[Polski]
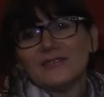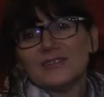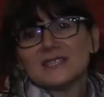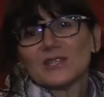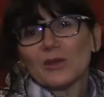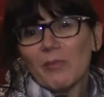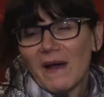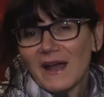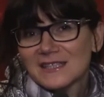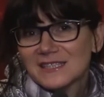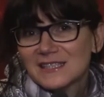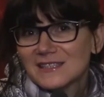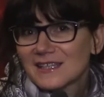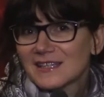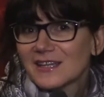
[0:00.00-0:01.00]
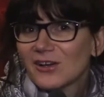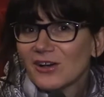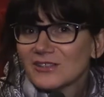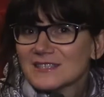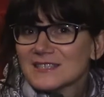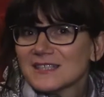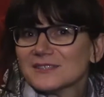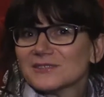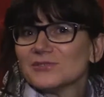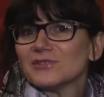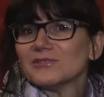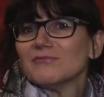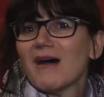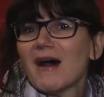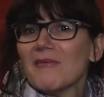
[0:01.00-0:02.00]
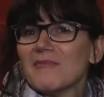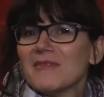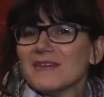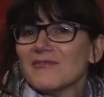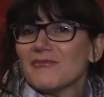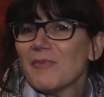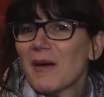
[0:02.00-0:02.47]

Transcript: w listopadzie, taki koncert, który mamy w